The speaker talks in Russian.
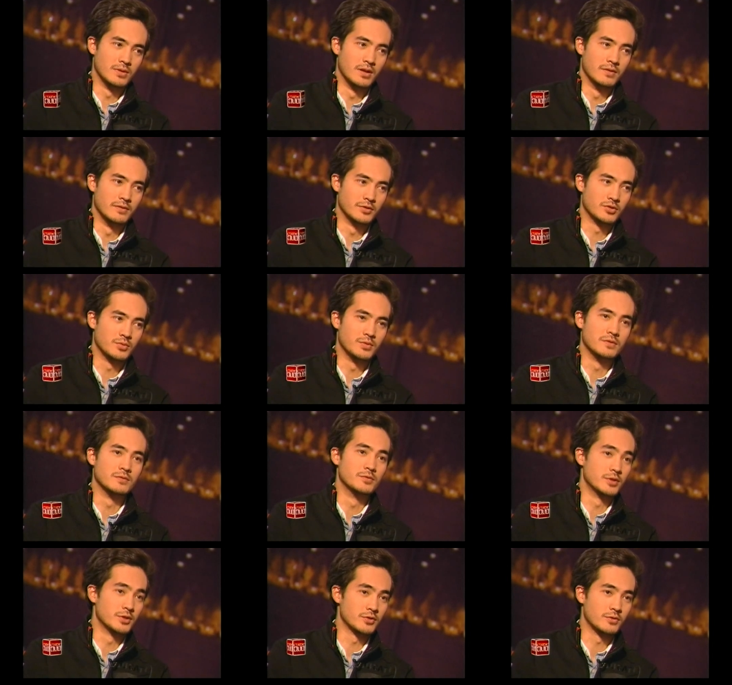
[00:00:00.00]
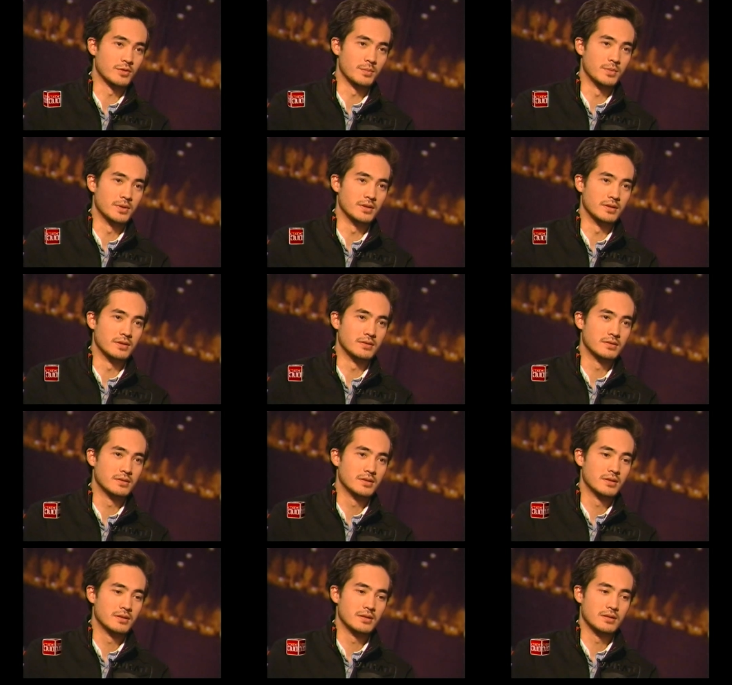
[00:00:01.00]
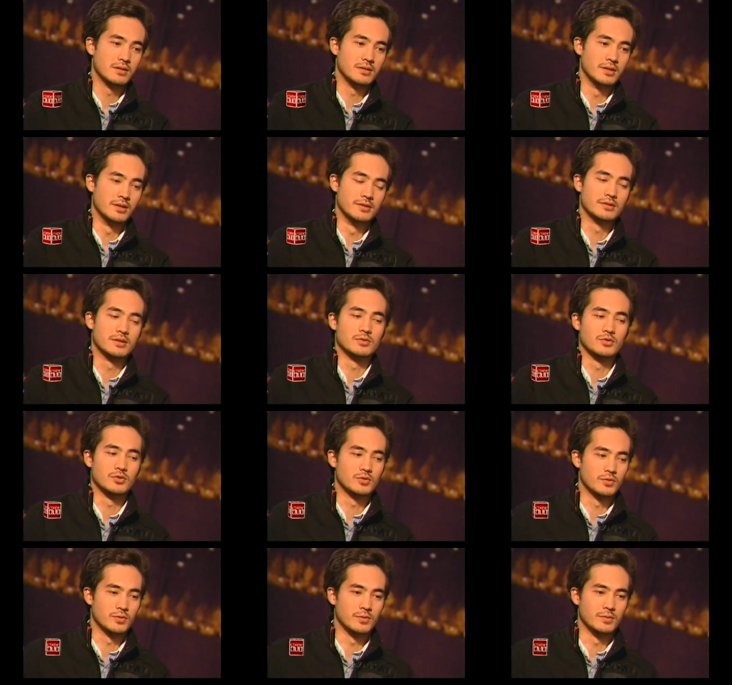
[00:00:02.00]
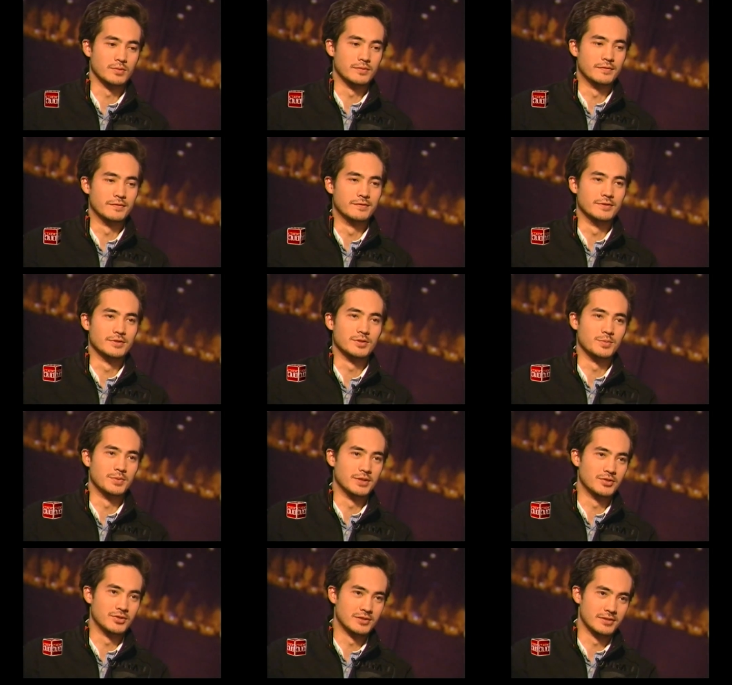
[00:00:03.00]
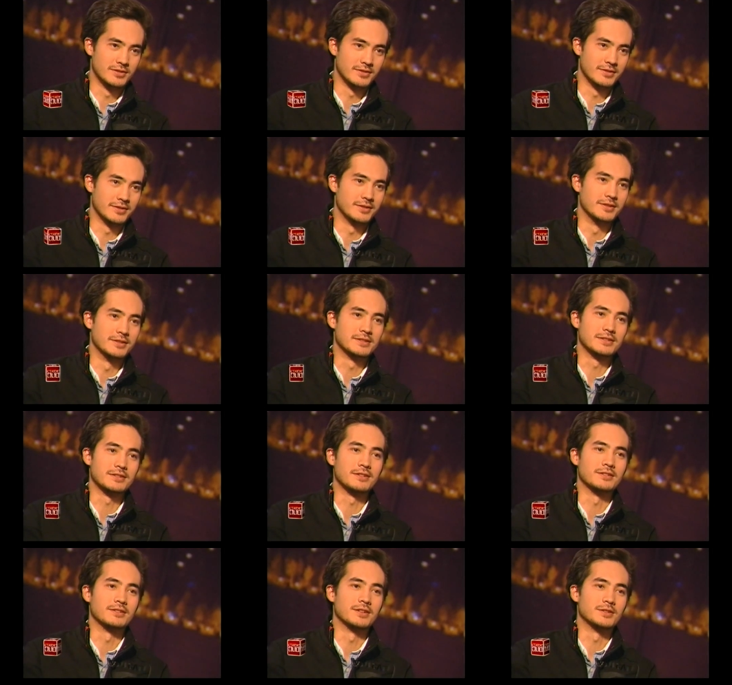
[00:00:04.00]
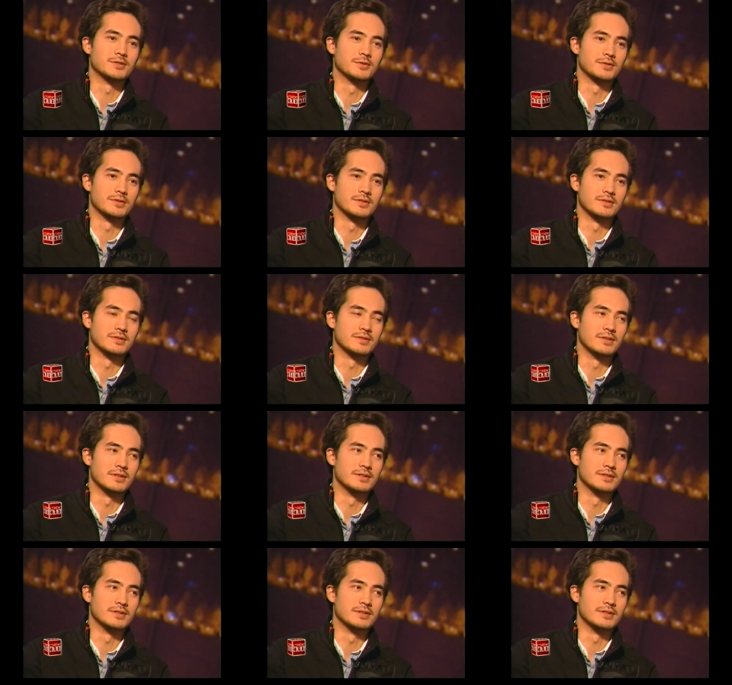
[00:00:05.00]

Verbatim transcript: главное, чтобы и внутри что-то было. Я не скажу, что вышеперечисленные иностранные актеры,